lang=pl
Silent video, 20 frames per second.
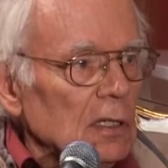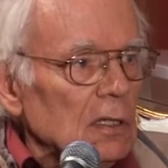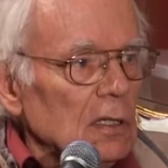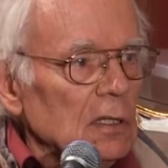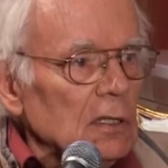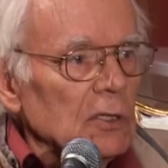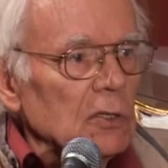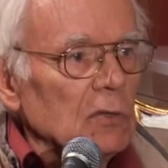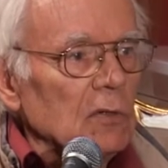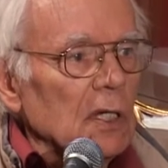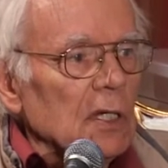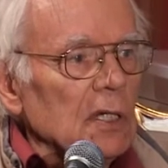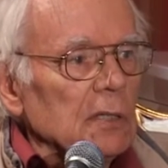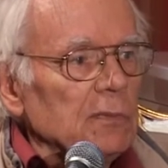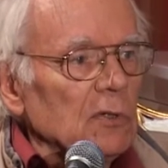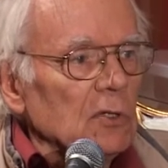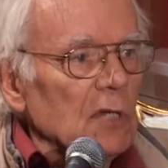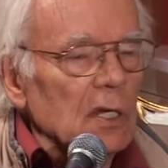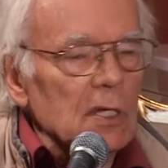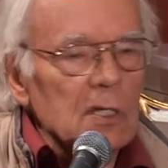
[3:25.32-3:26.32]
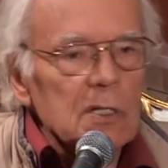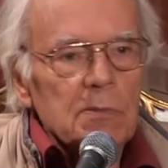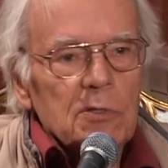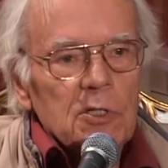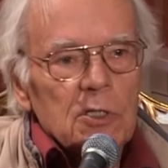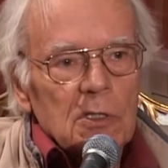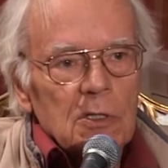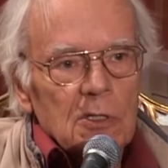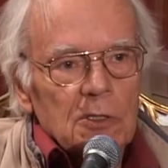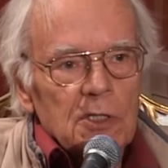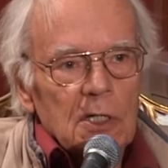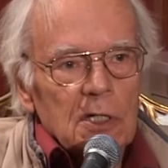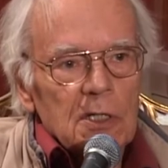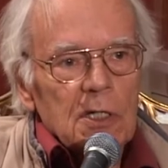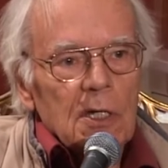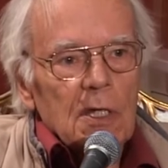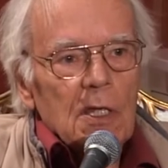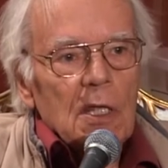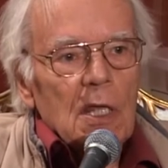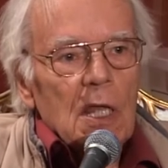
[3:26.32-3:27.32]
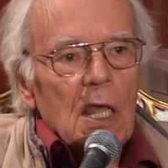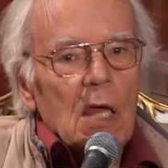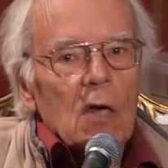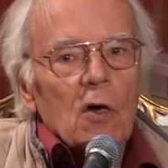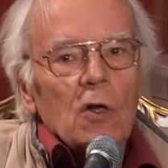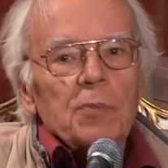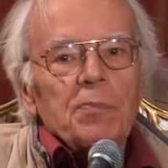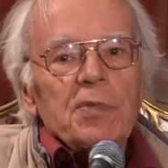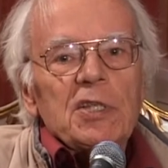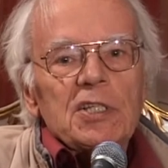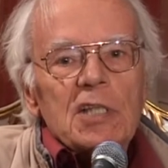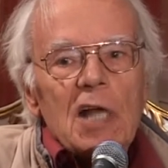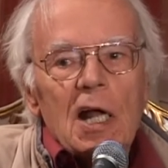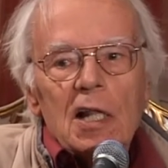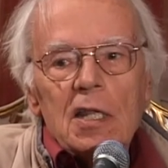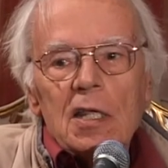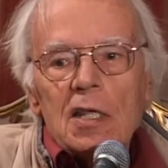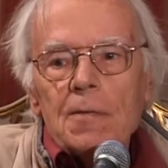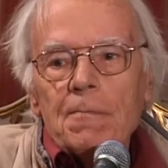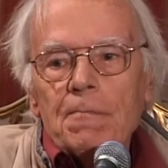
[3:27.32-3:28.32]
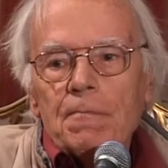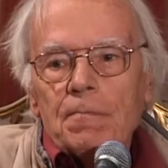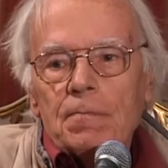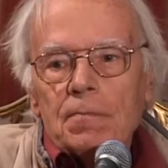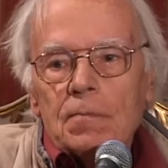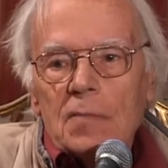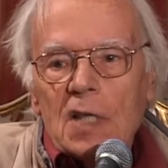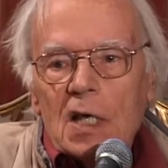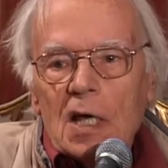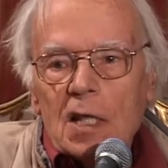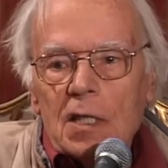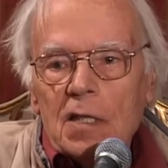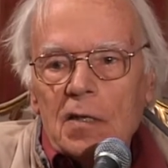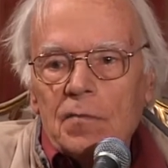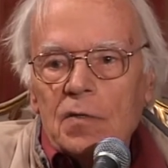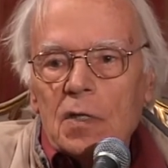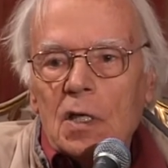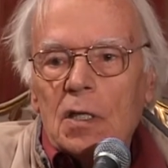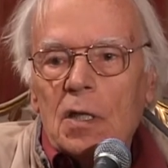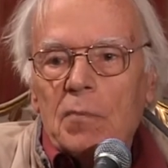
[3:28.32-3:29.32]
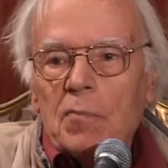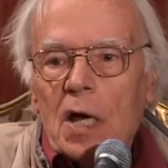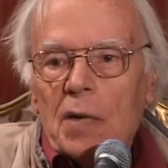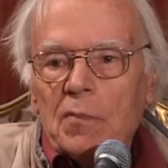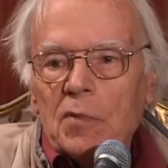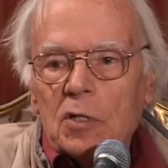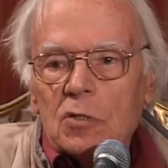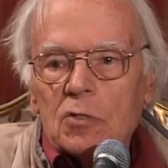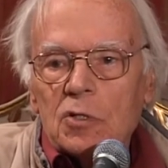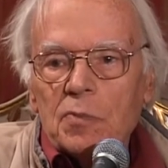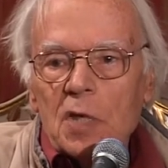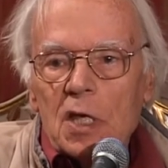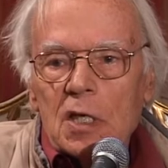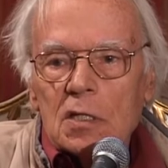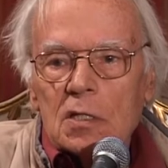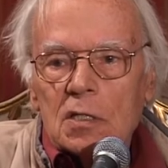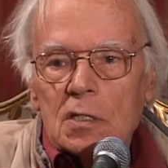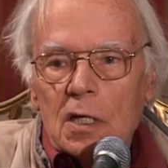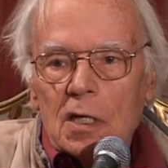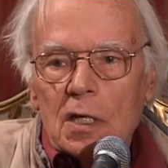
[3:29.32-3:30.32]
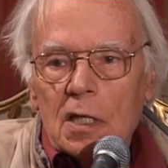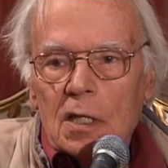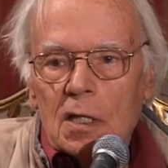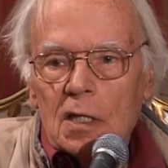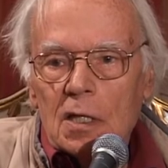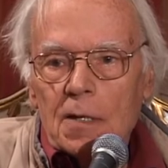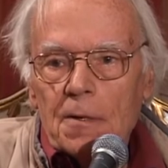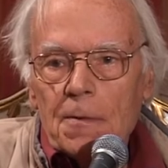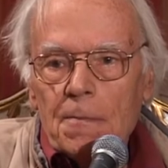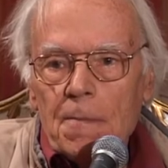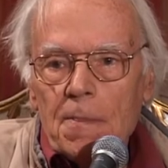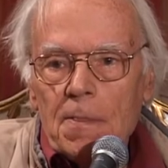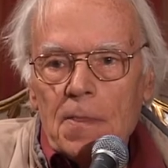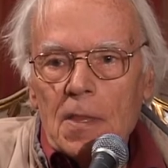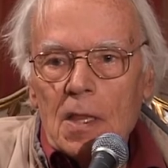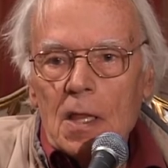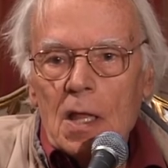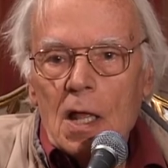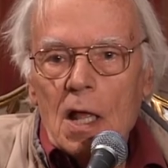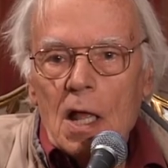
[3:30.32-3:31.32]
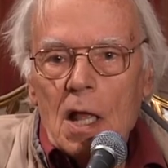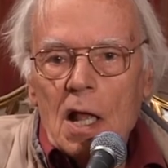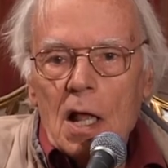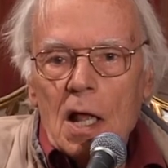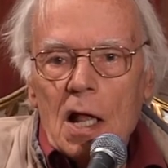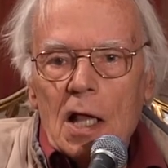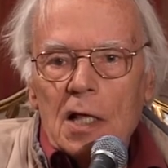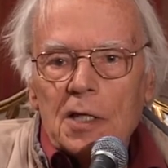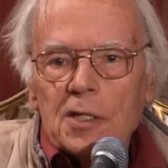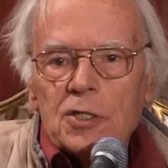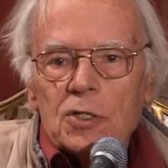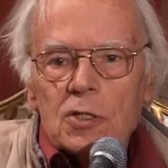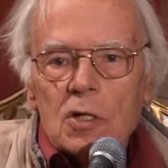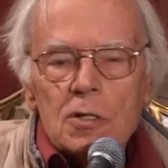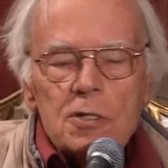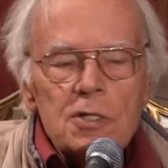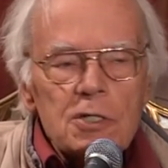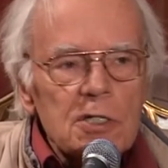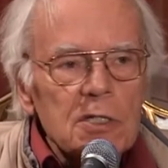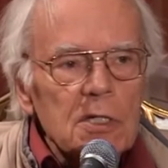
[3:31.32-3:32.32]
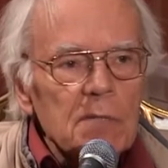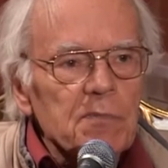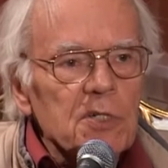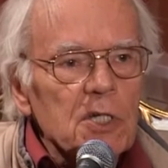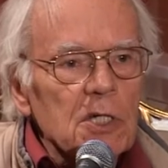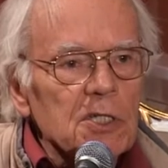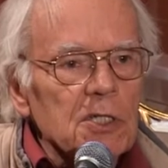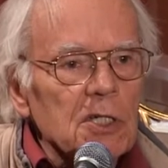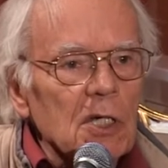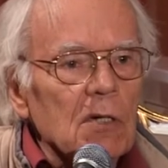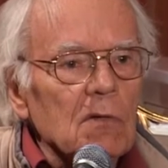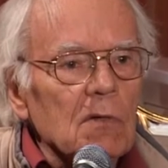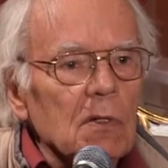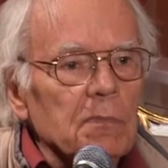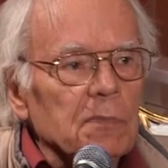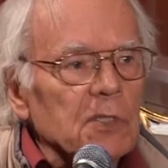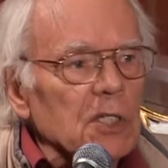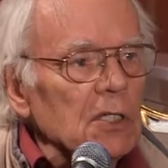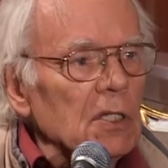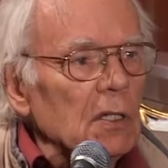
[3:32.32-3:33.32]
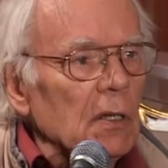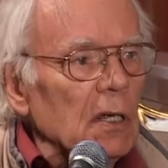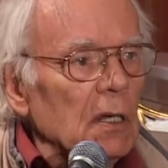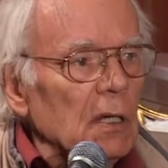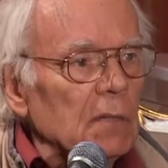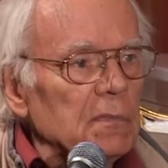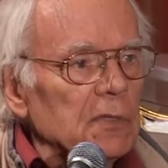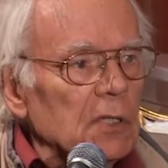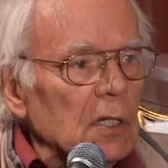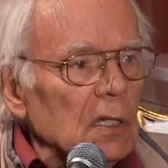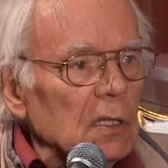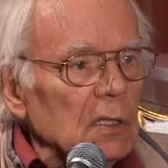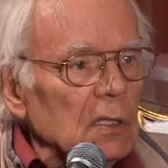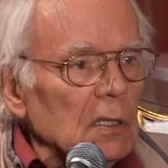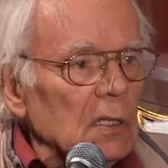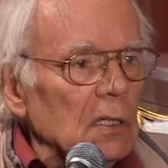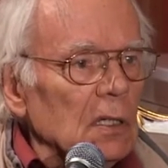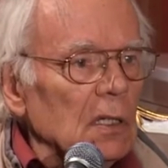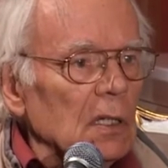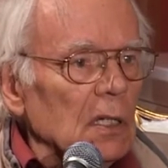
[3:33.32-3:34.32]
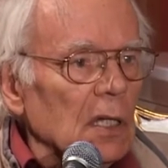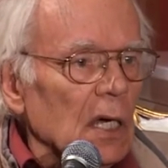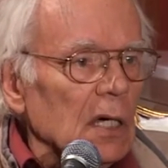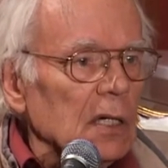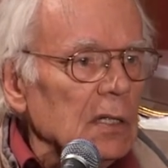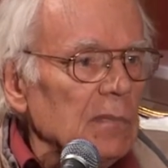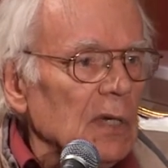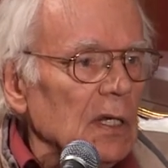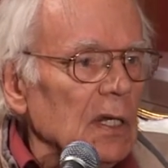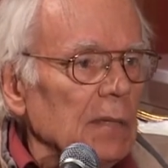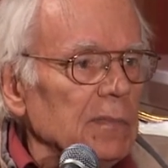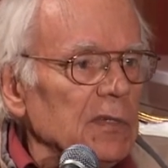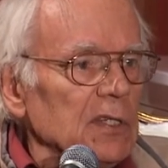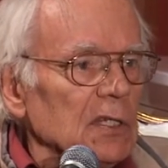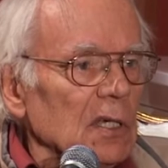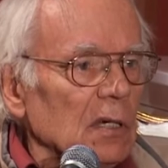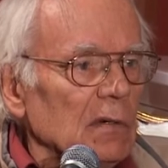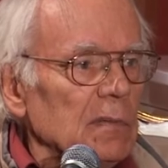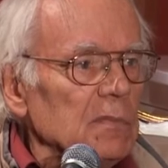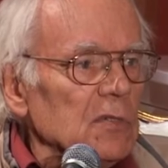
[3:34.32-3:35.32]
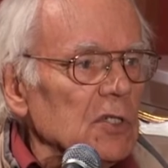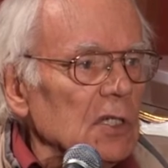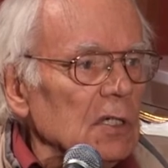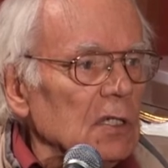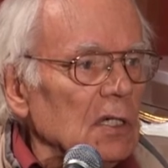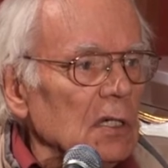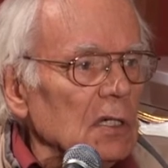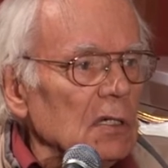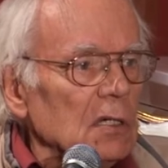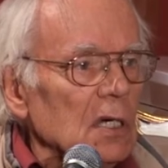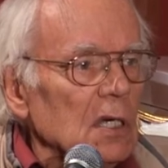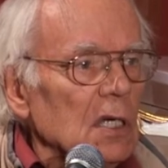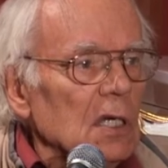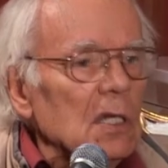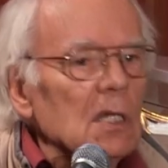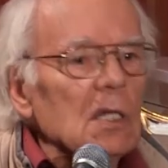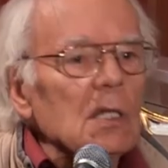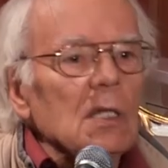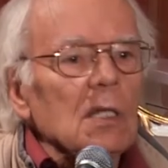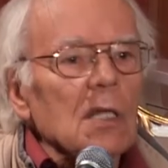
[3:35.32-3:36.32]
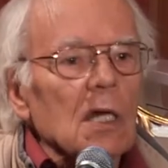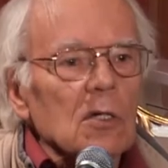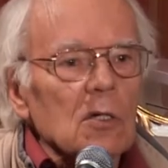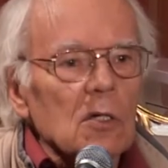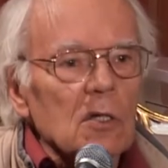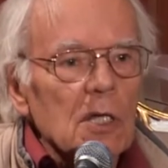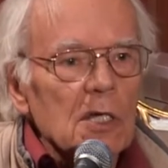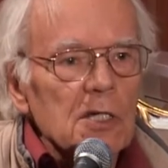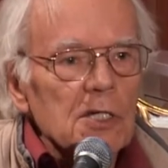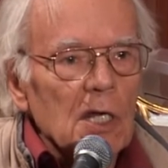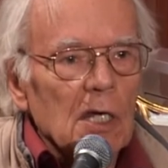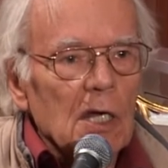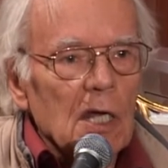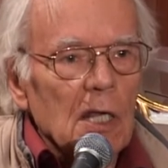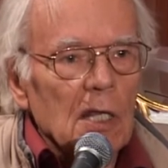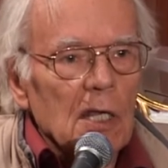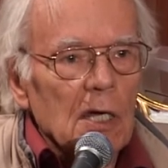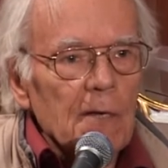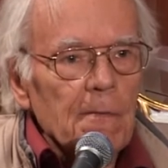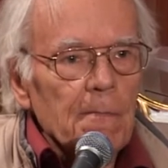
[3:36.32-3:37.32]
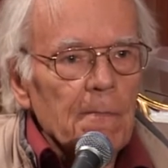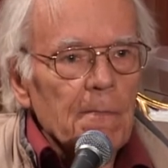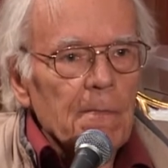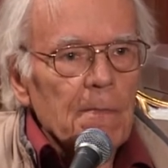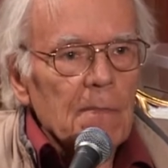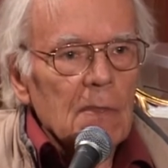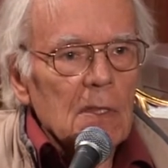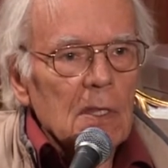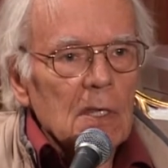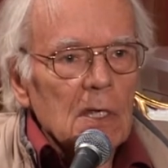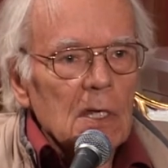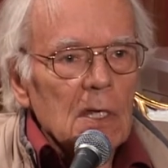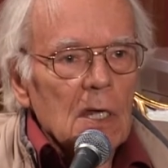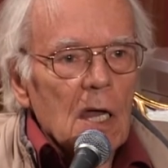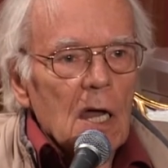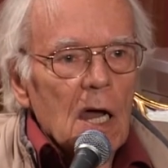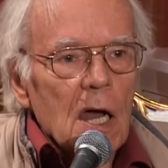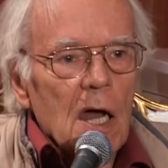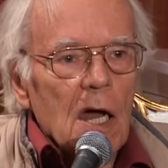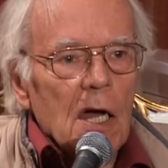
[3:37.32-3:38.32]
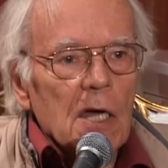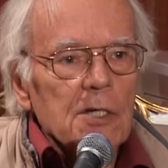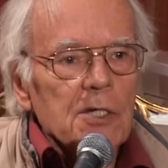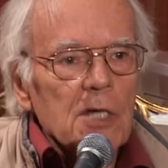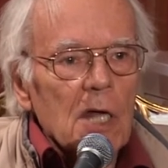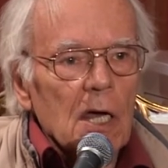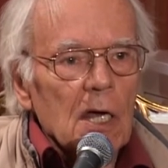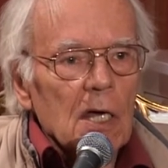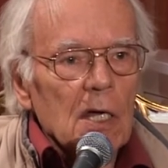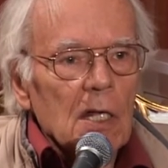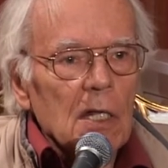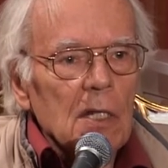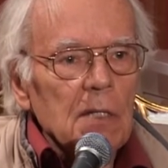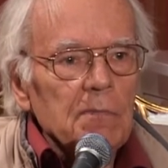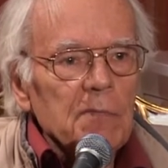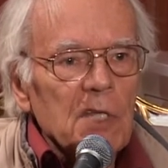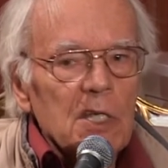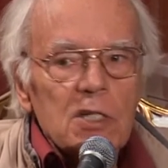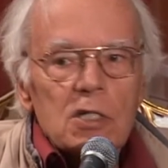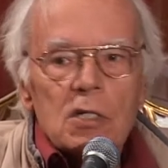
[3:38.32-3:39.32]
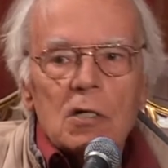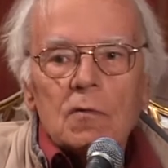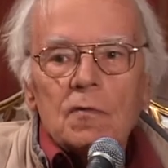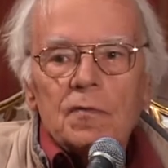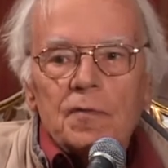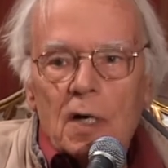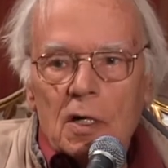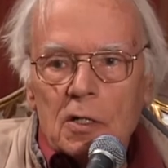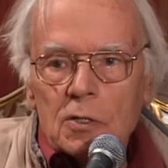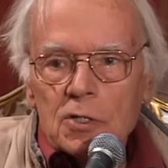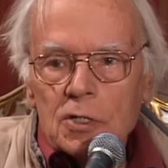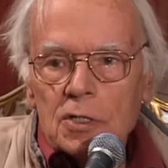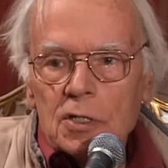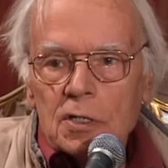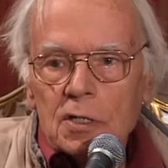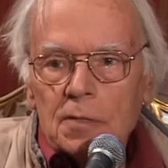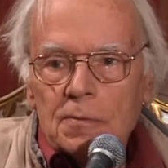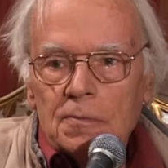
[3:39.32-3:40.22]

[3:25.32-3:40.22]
składać podanie, żeby się dostać. Odpisali negatywnie, nie mamy już miejsc zajęty. Ale skąd się przeciekł. Prze, prze, ja chyba napisałem, że tak. Nagroda Szagala, a Szagal mieszkał w Wans.